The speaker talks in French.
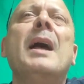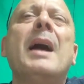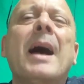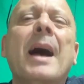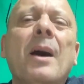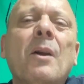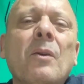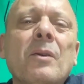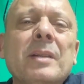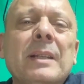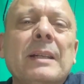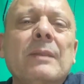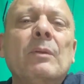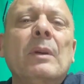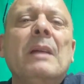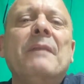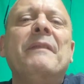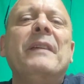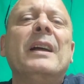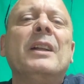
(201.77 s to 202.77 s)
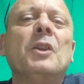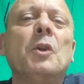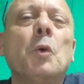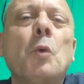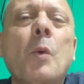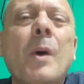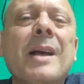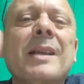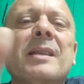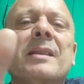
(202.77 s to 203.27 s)
Alors si vous voulez faire
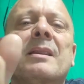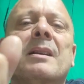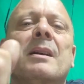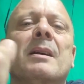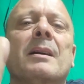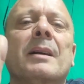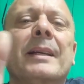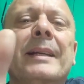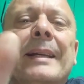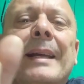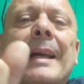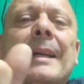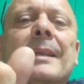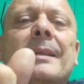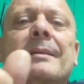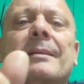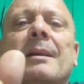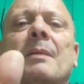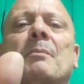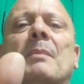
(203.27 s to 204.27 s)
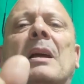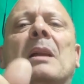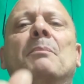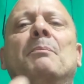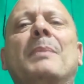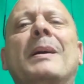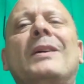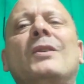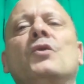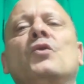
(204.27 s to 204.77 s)
300, 400 balles
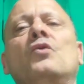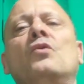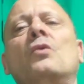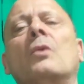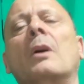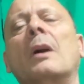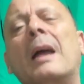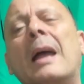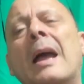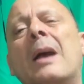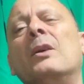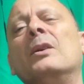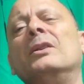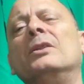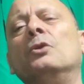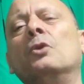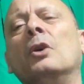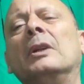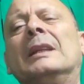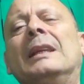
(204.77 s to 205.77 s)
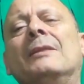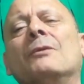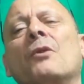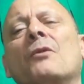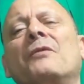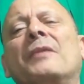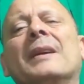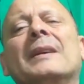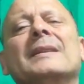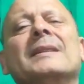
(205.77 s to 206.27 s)
par jour, d'autres qui vont
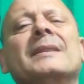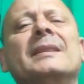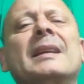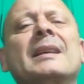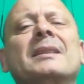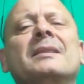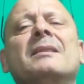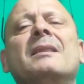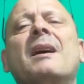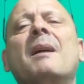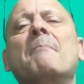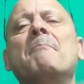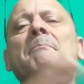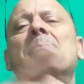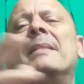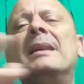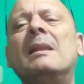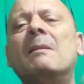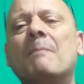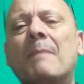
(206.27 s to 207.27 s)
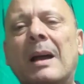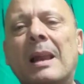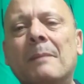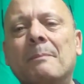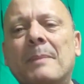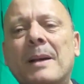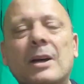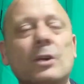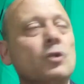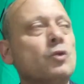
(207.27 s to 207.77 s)
faire 500, 1000 balles
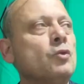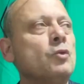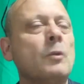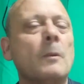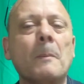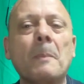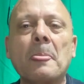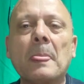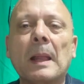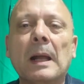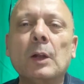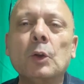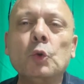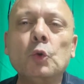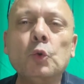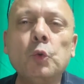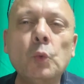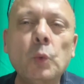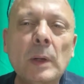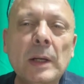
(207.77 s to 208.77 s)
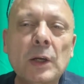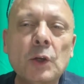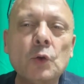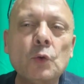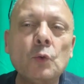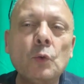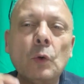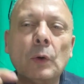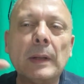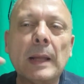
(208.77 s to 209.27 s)
par jour, tous les
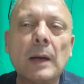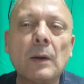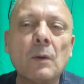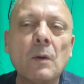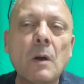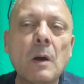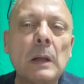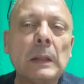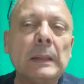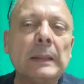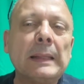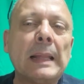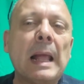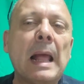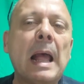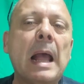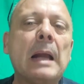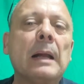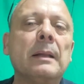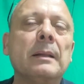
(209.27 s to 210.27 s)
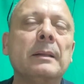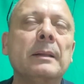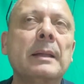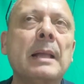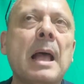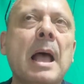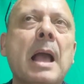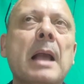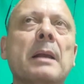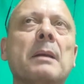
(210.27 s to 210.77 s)
jours, d'accord Tac,
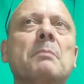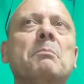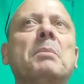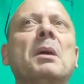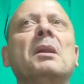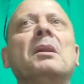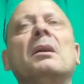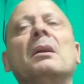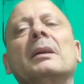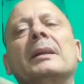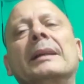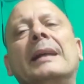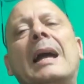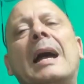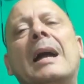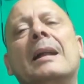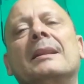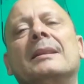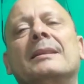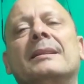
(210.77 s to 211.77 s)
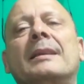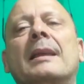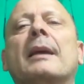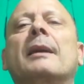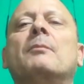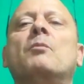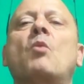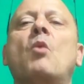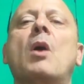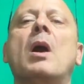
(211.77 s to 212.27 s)
tac, pendant 4,
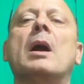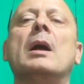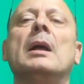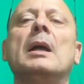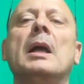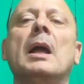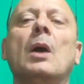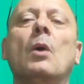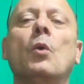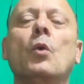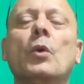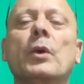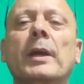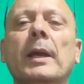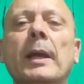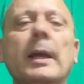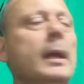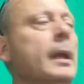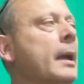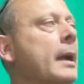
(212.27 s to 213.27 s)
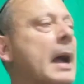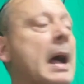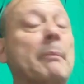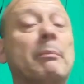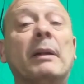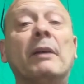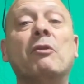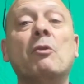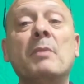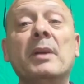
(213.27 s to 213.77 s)
5 mois, ok
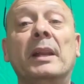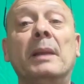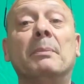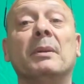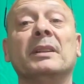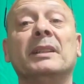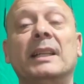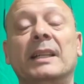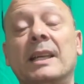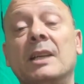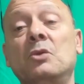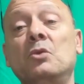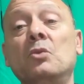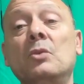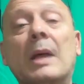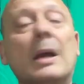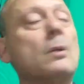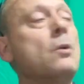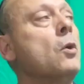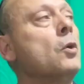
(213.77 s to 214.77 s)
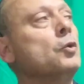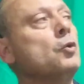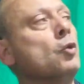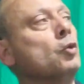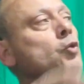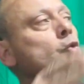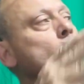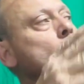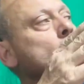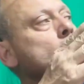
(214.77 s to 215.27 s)
Après, il faut bien dépenser ses sous, d'accord
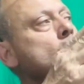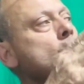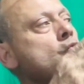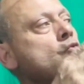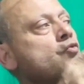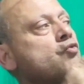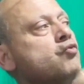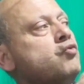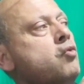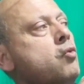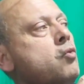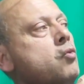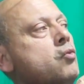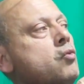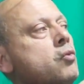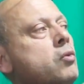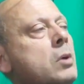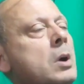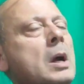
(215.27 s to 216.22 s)
Donc du coup, fou,